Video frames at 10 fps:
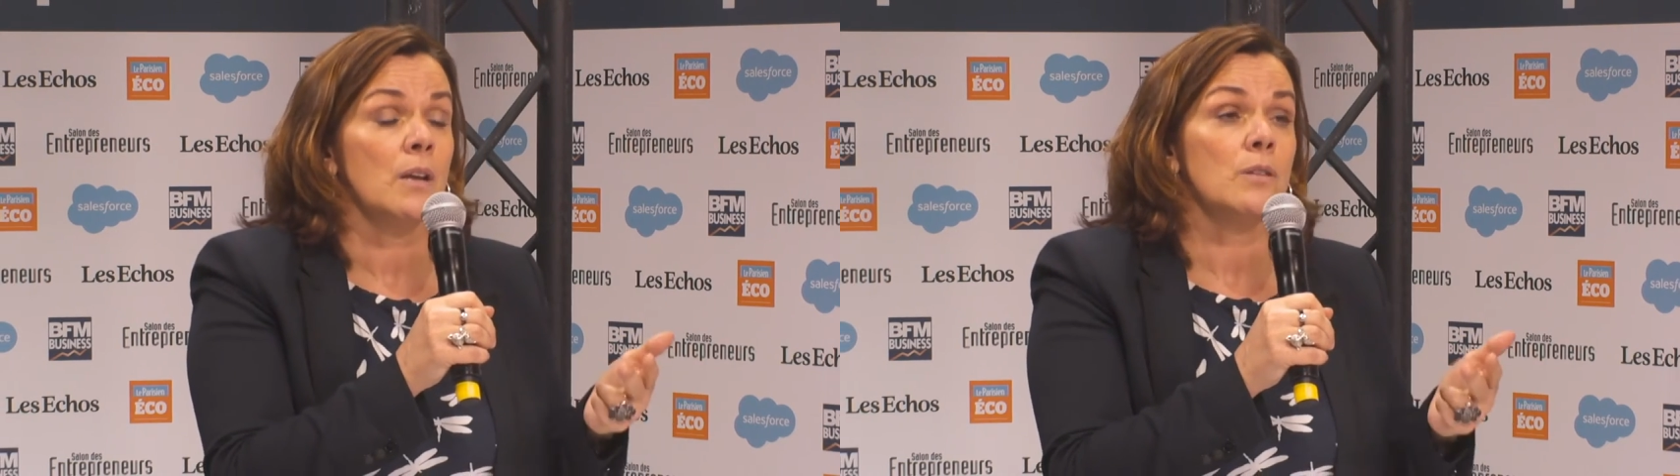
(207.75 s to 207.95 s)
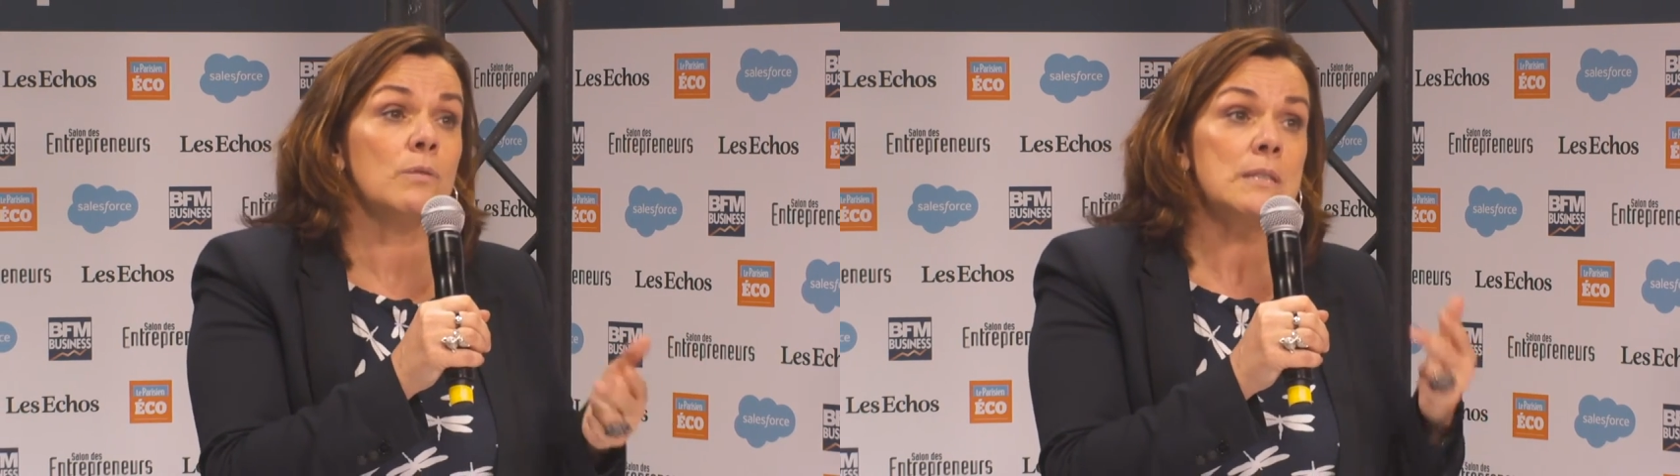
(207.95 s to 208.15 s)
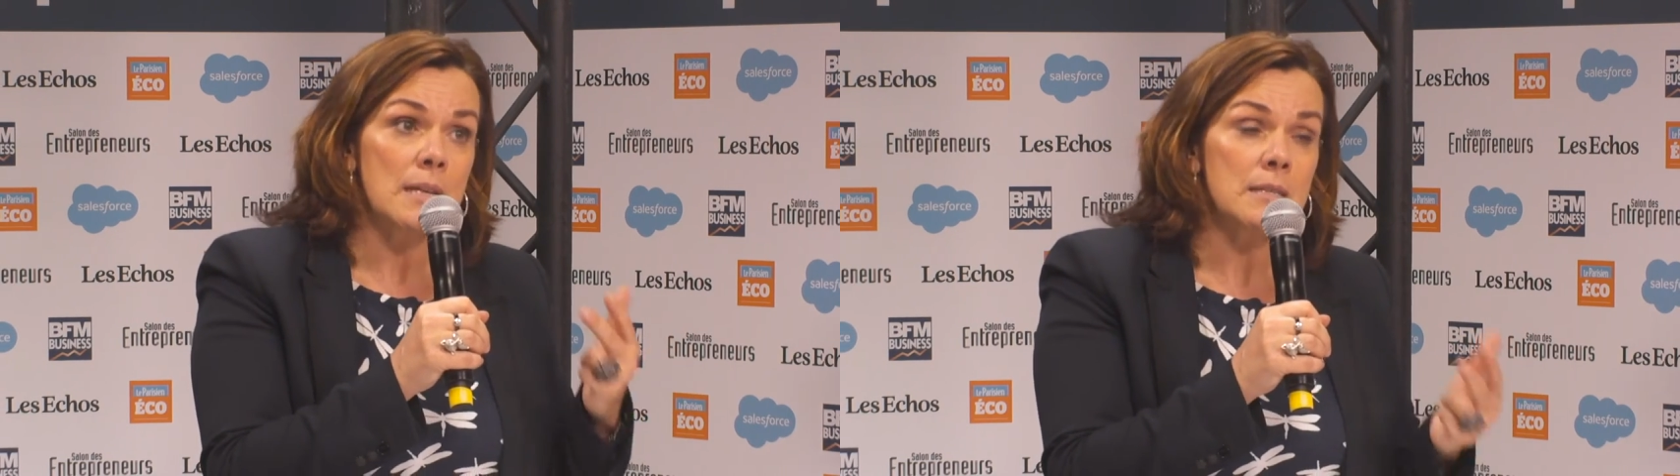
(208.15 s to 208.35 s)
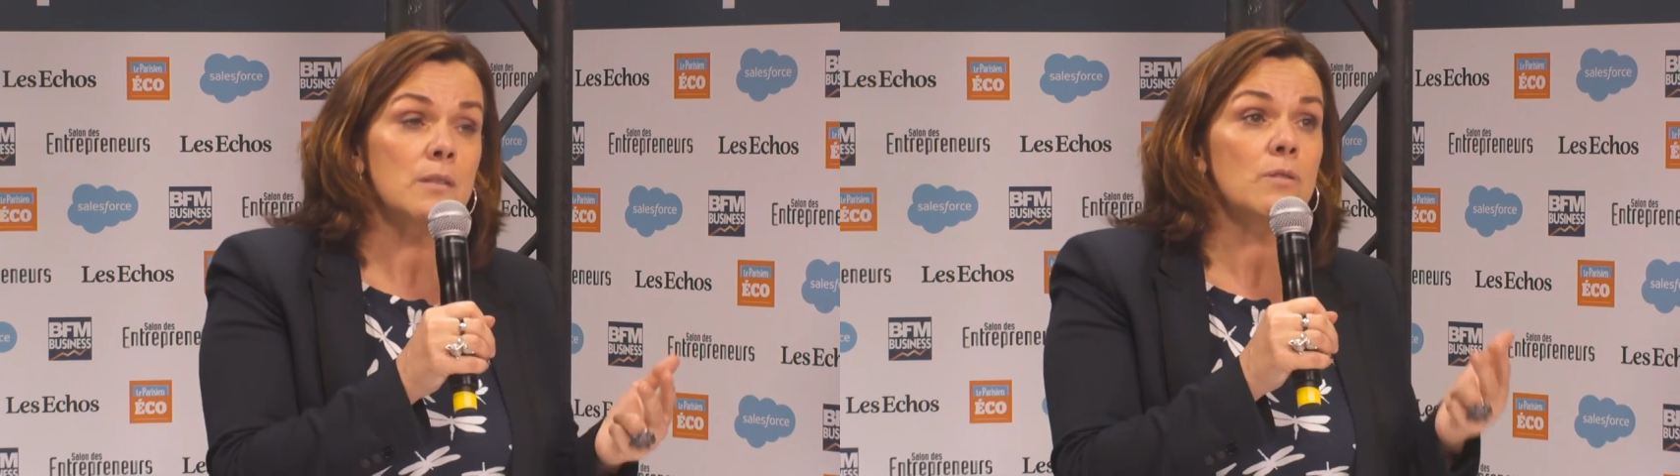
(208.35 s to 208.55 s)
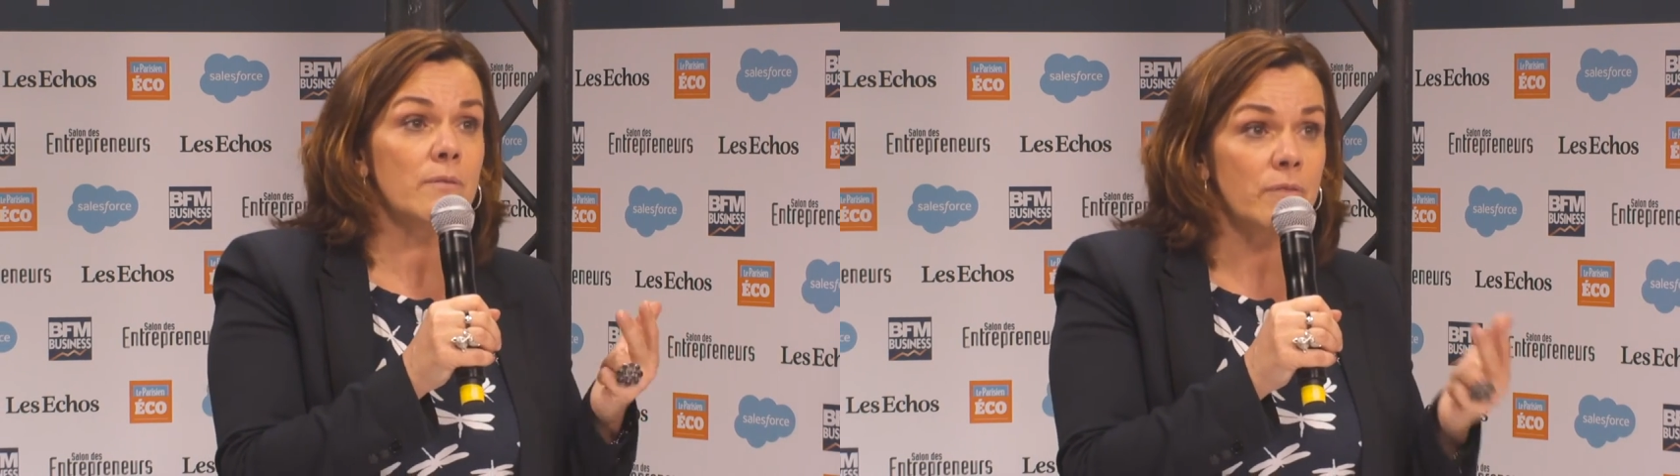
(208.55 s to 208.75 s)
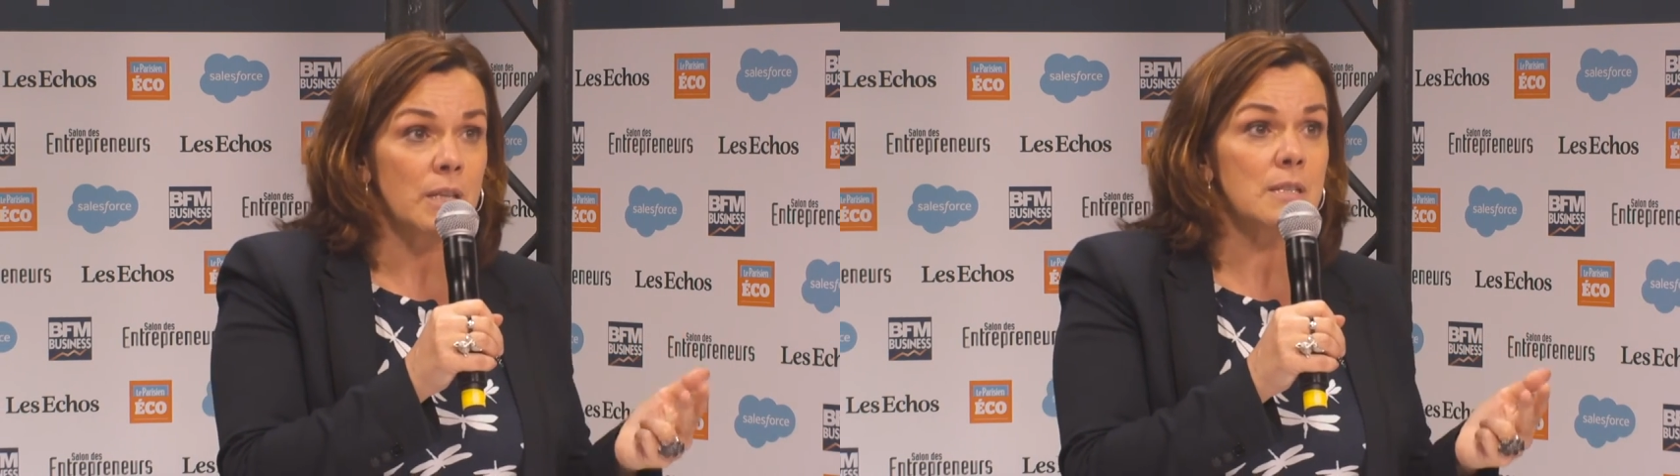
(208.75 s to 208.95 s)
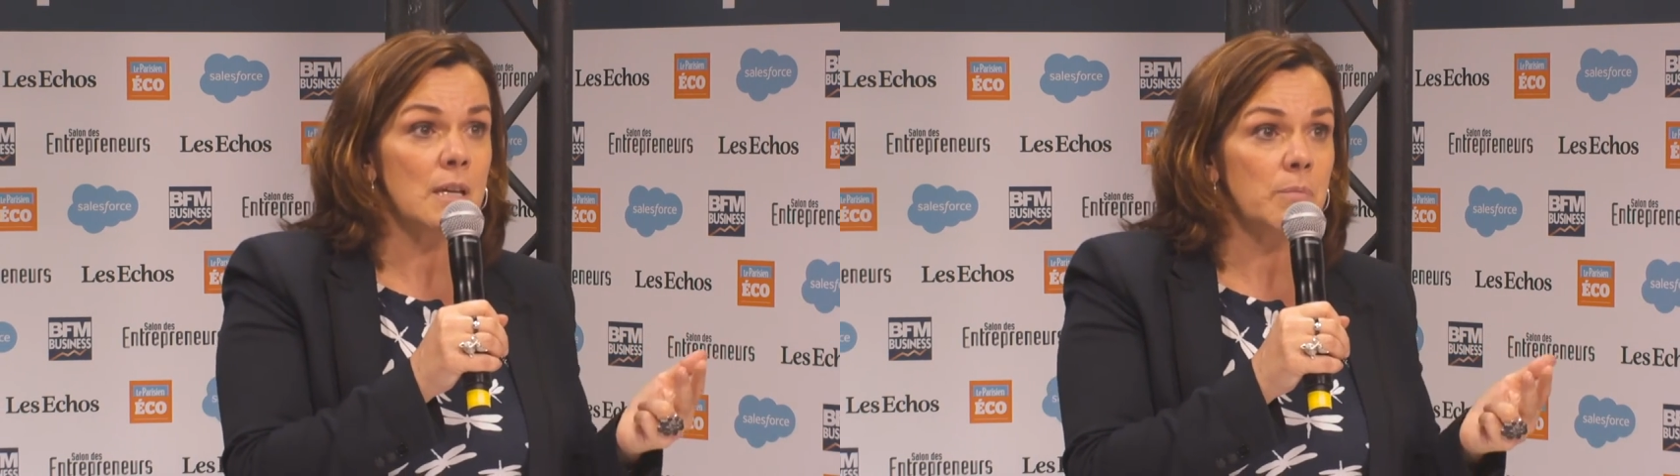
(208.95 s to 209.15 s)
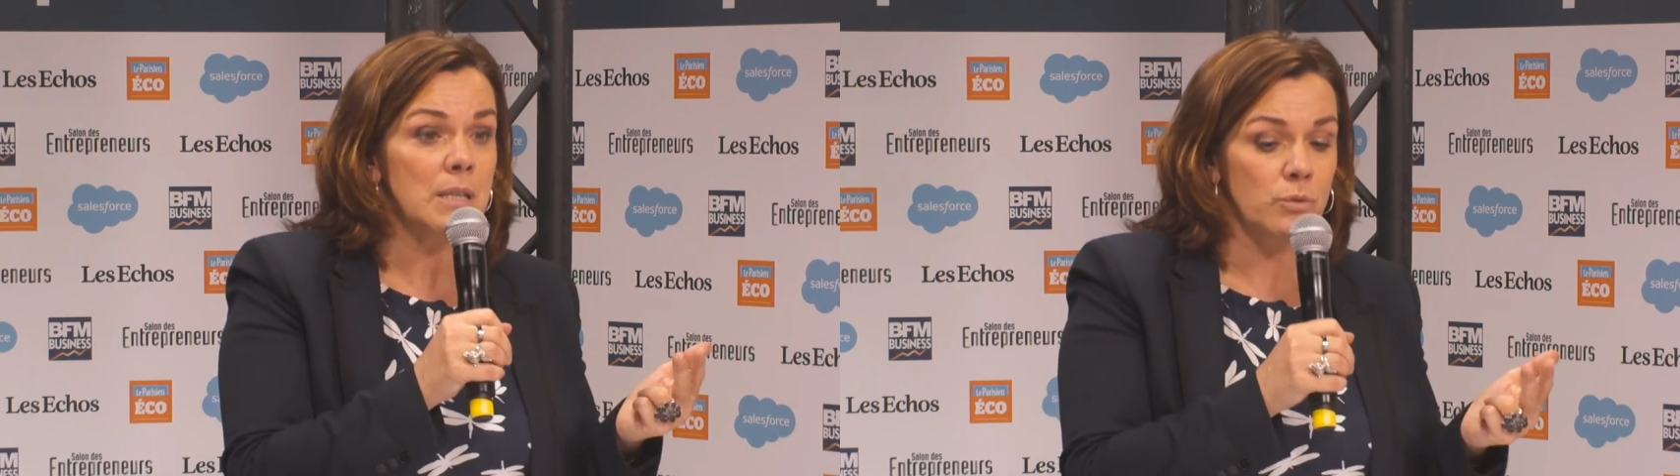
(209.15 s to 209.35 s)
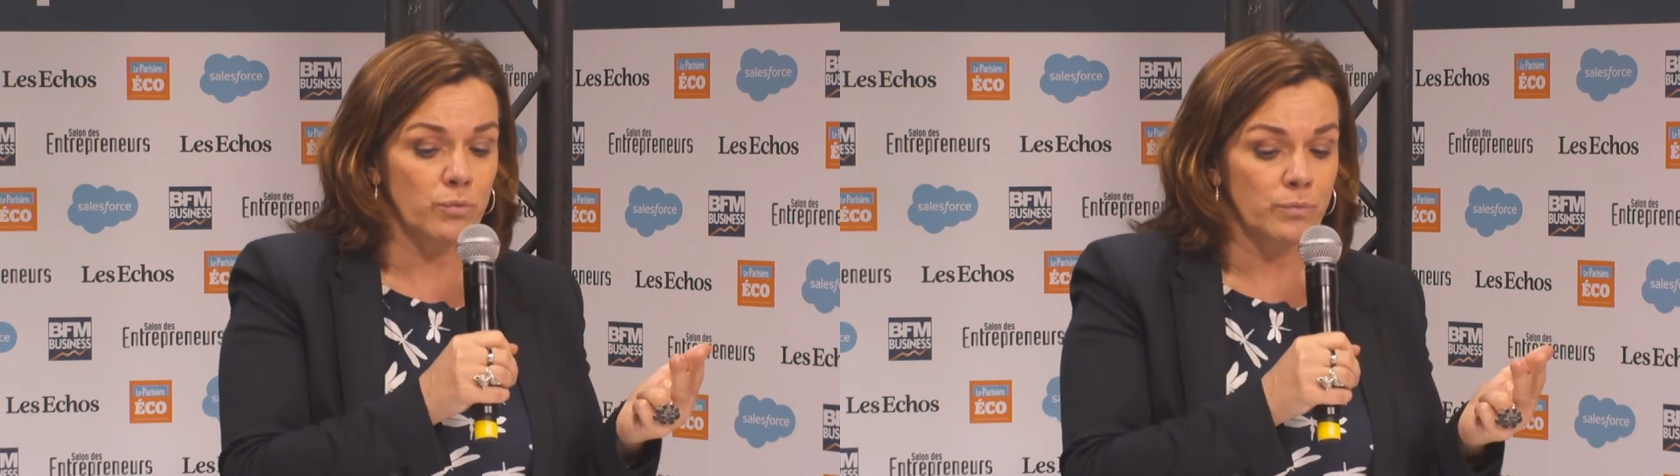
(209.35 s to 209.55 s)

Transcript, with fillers: Donc ça, c'est un véritable atout.